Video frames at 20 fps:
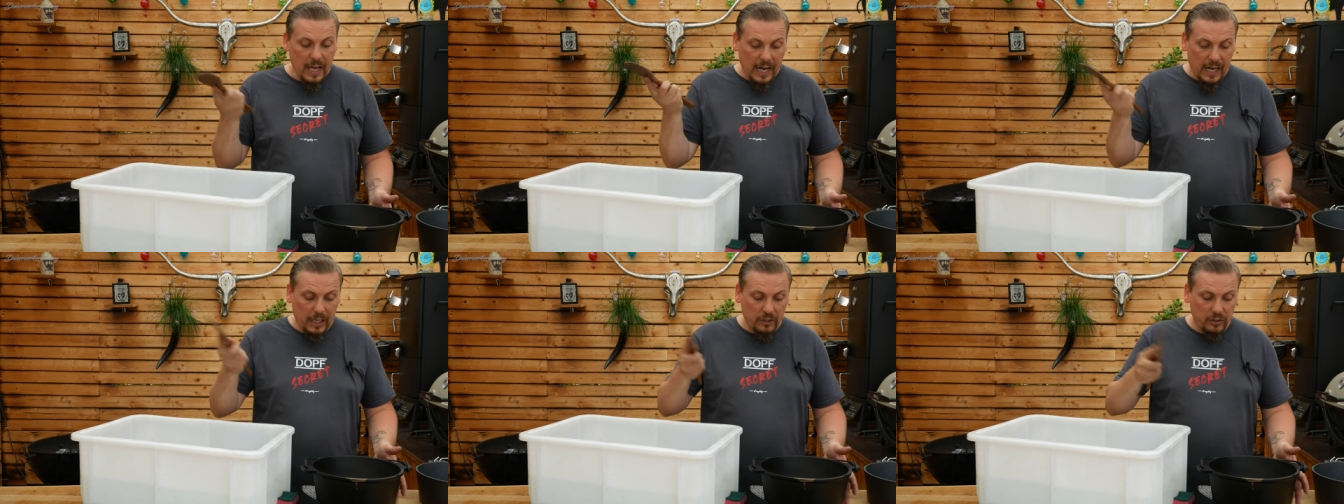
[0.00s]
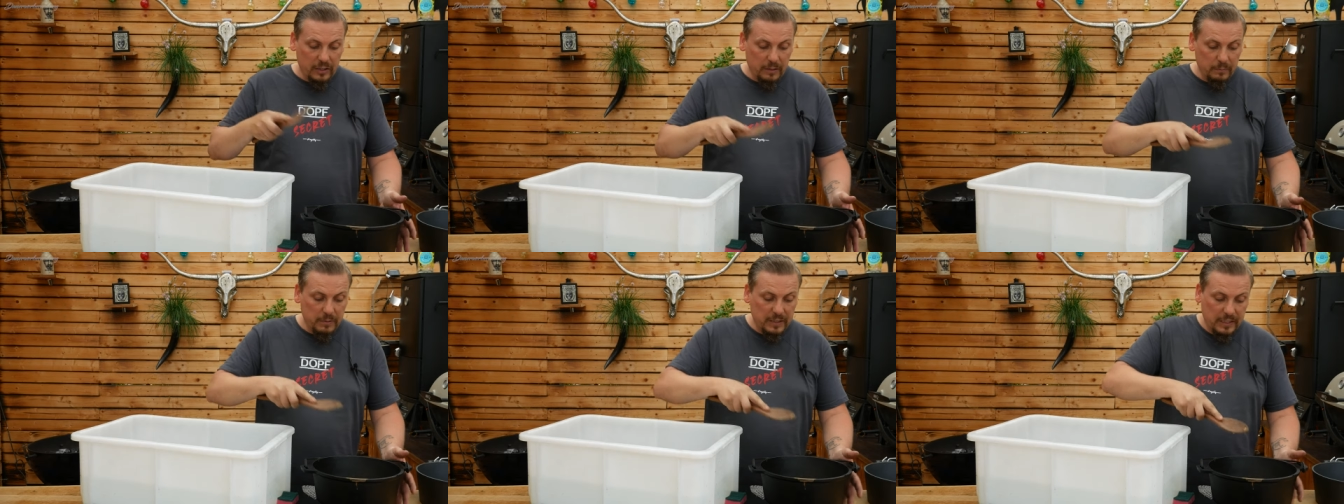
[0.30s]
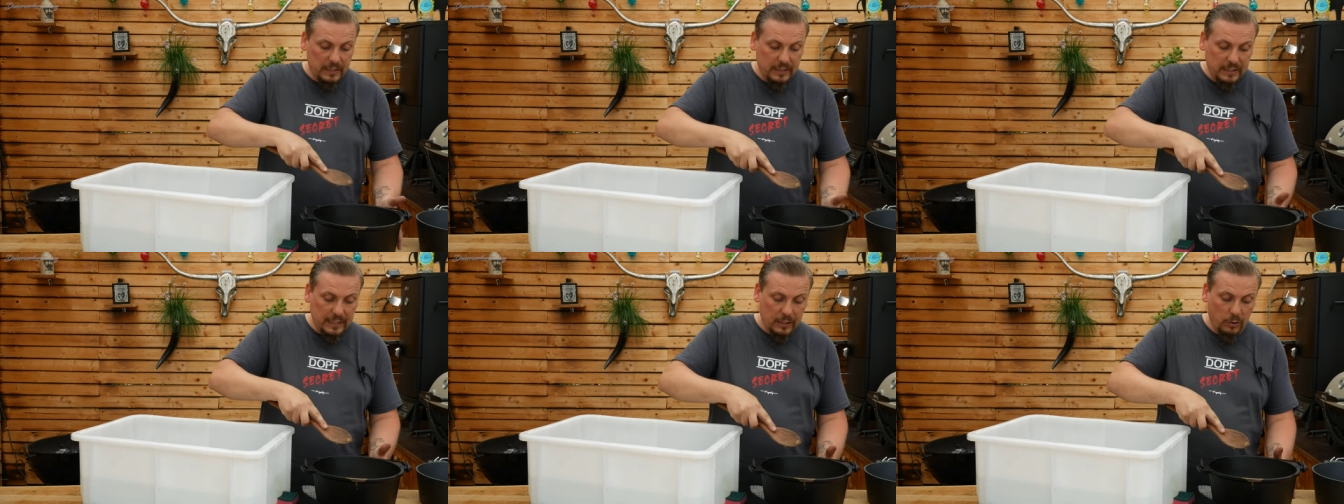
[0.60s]
Also nimmst
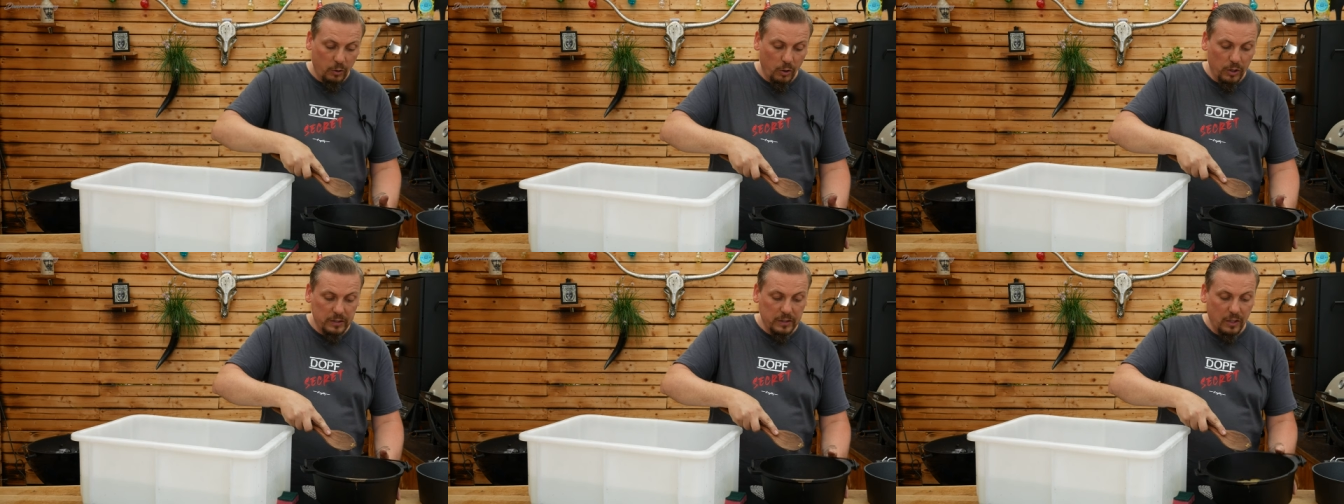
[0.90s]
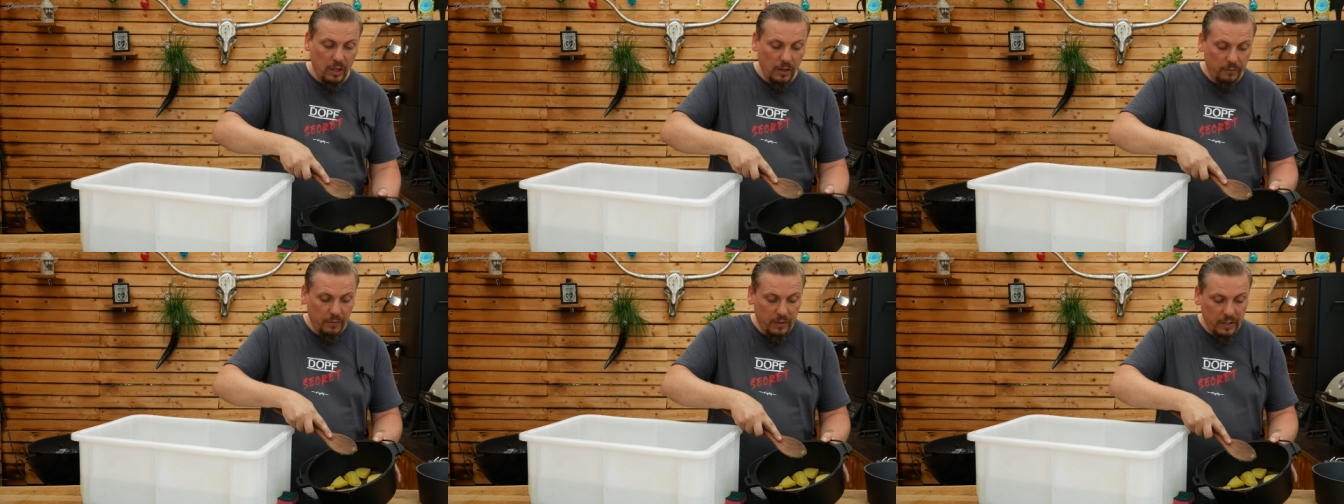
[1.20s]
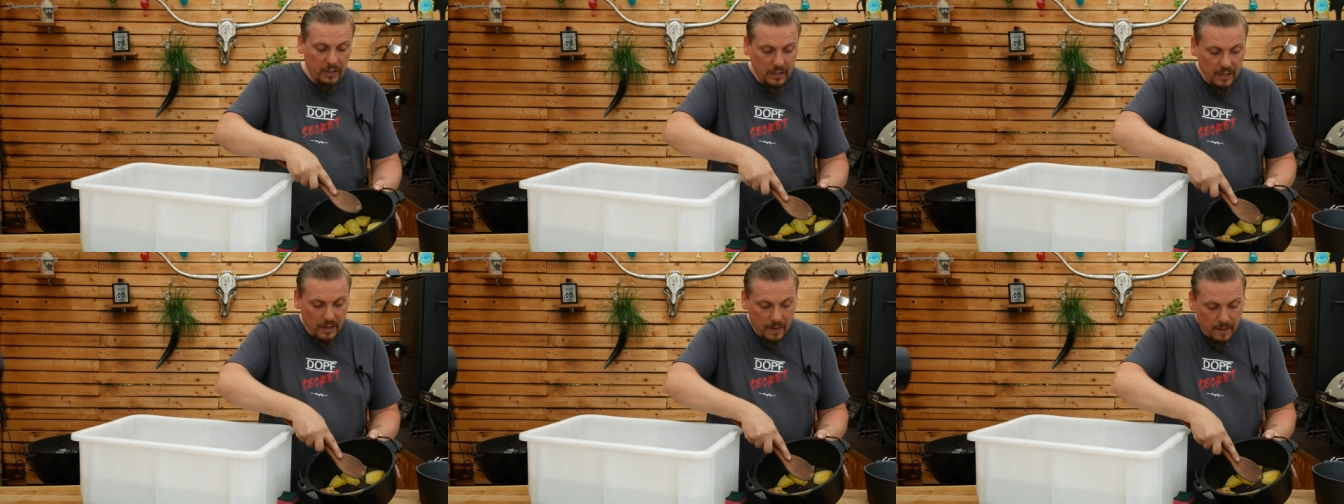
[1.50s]
jetzt hier einen
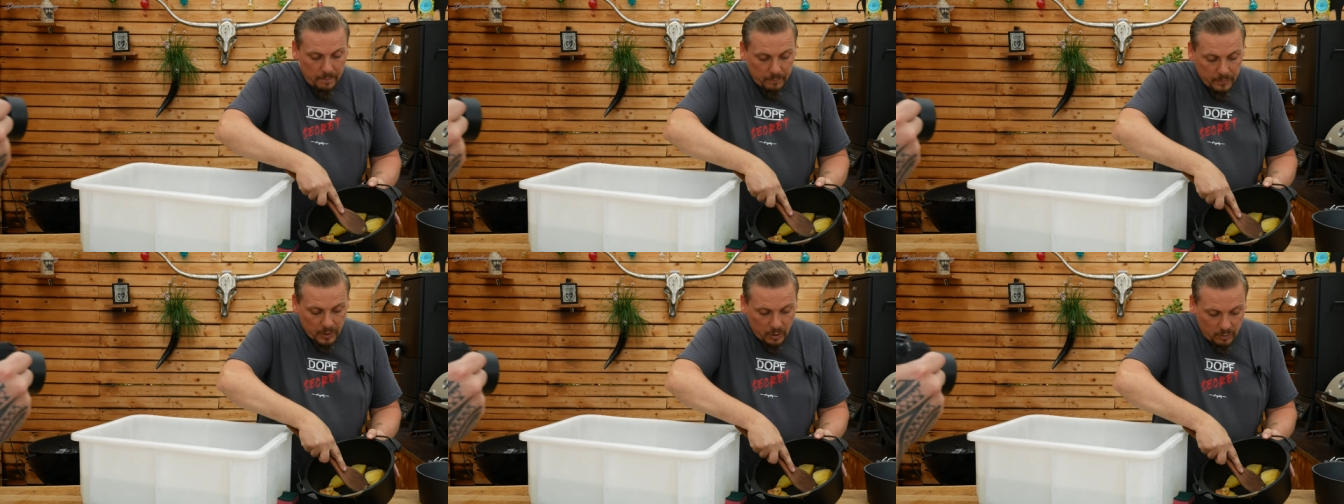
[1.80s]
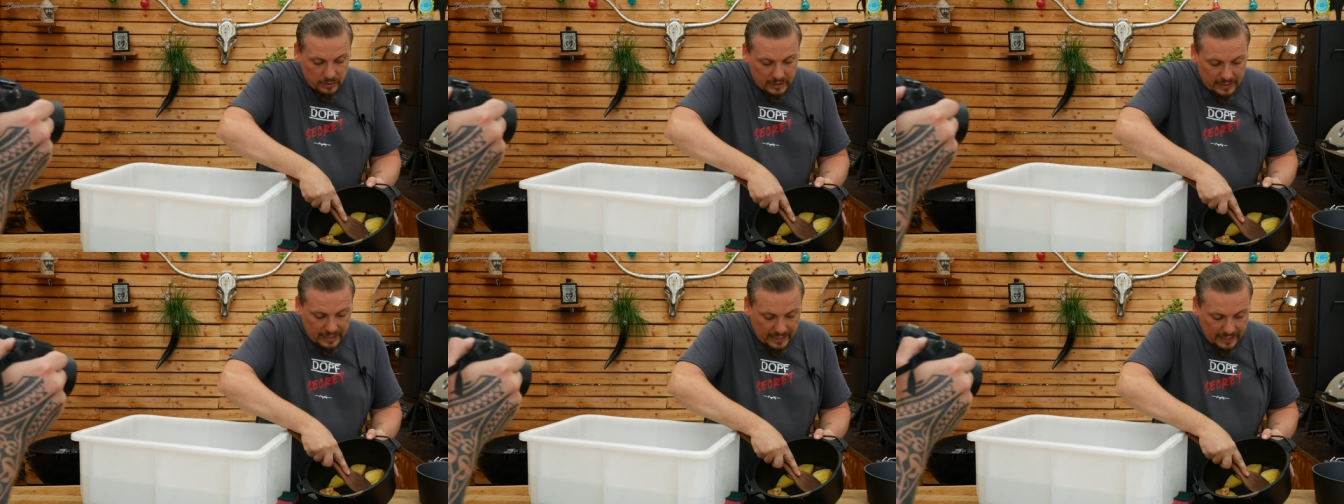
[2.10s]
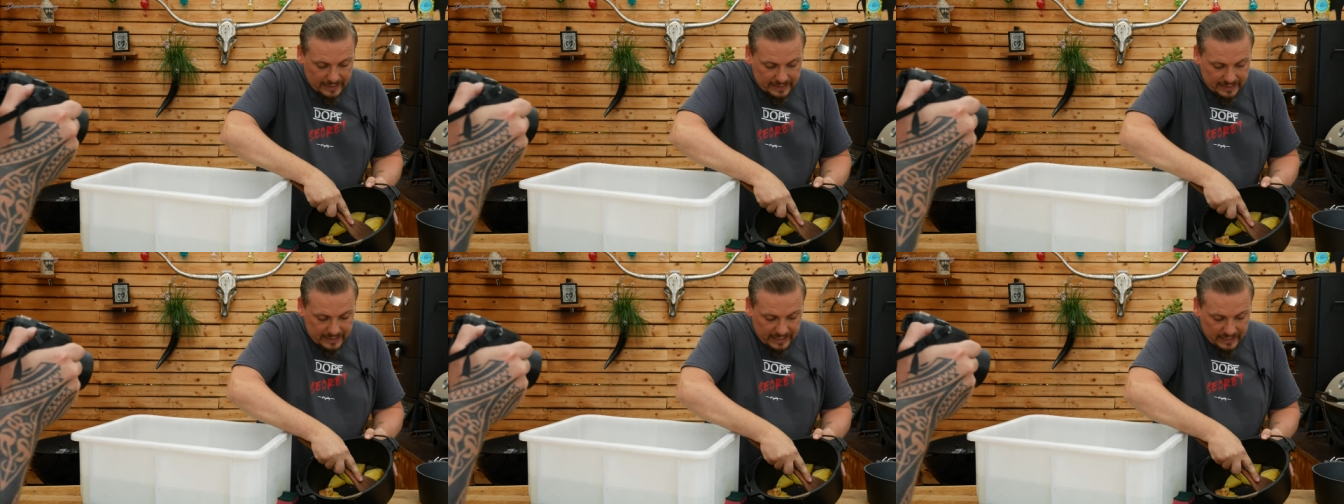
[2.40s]
Holzlöffel und
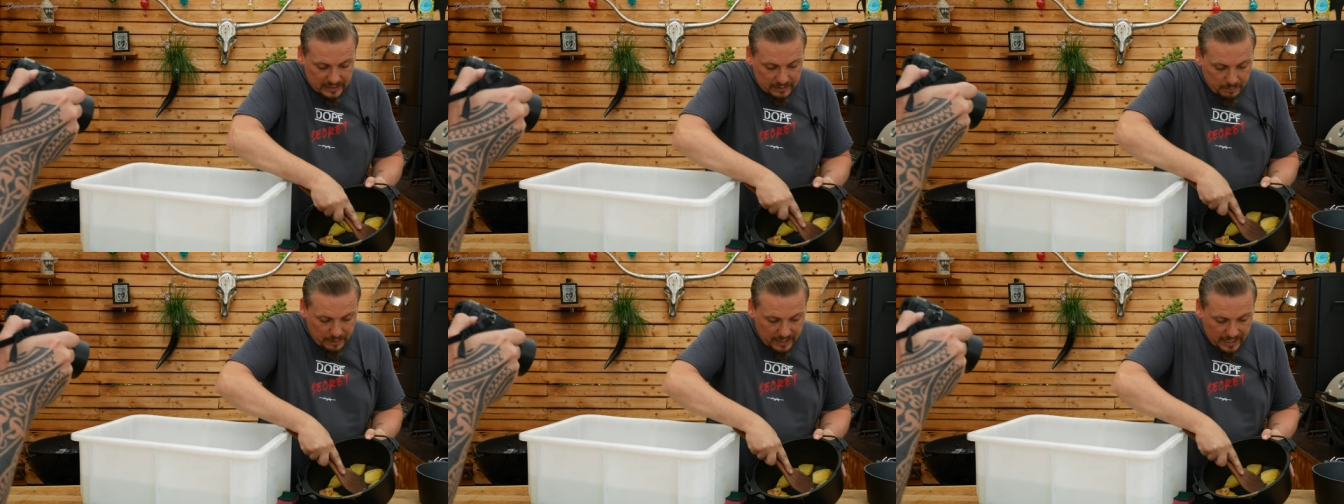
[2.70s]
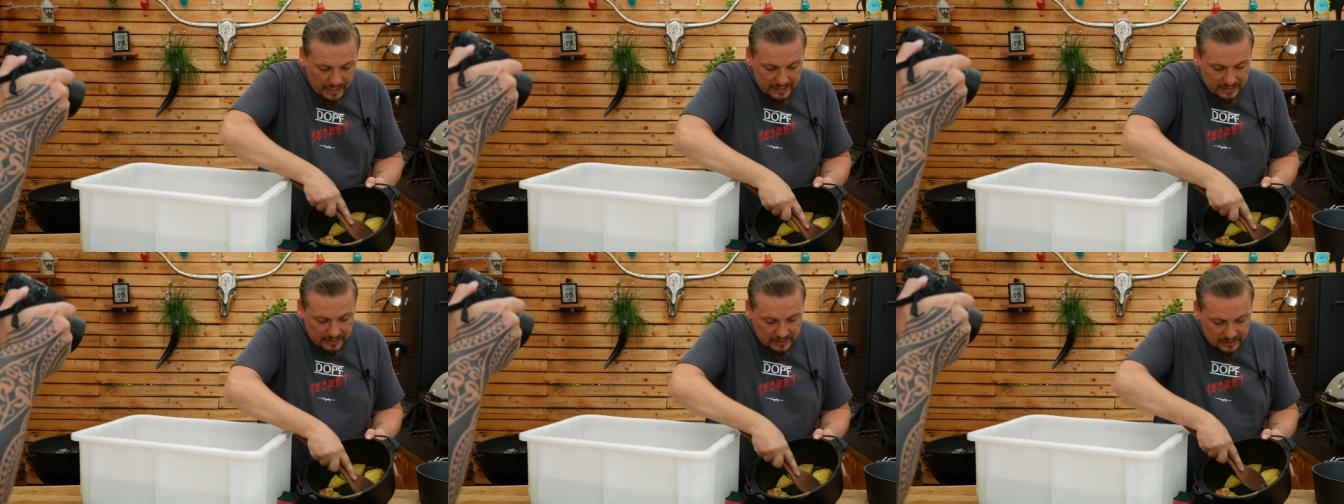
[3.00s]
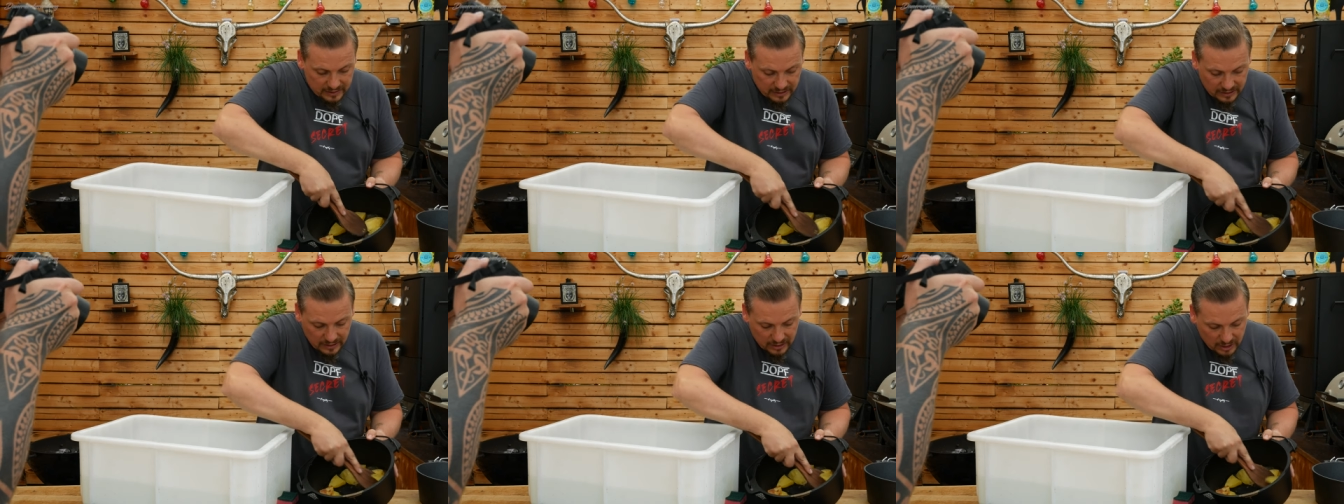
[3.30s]
kratzt erstmal
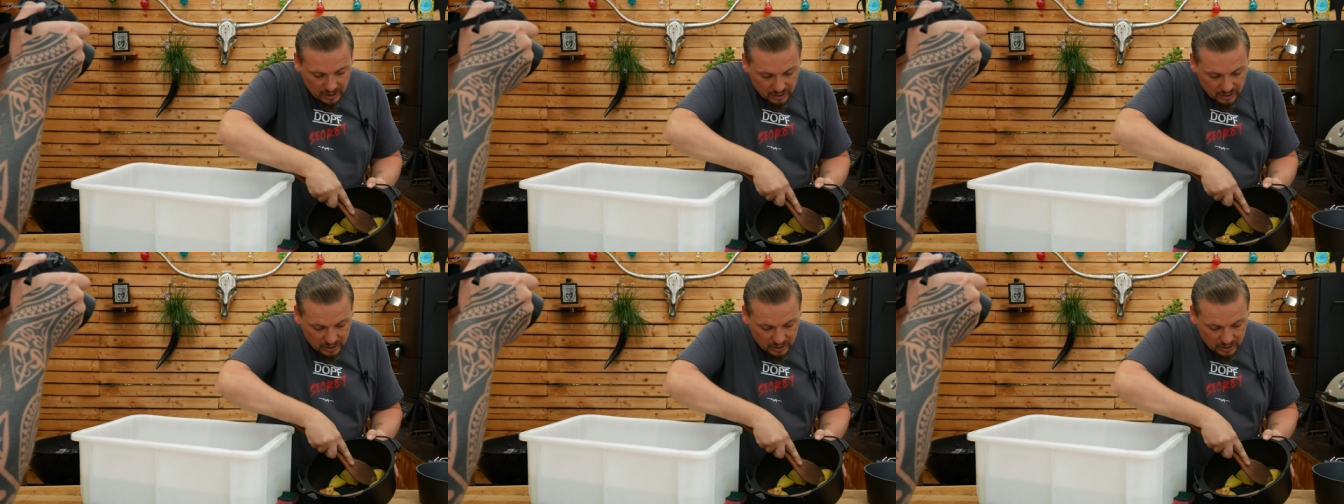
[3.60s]
alles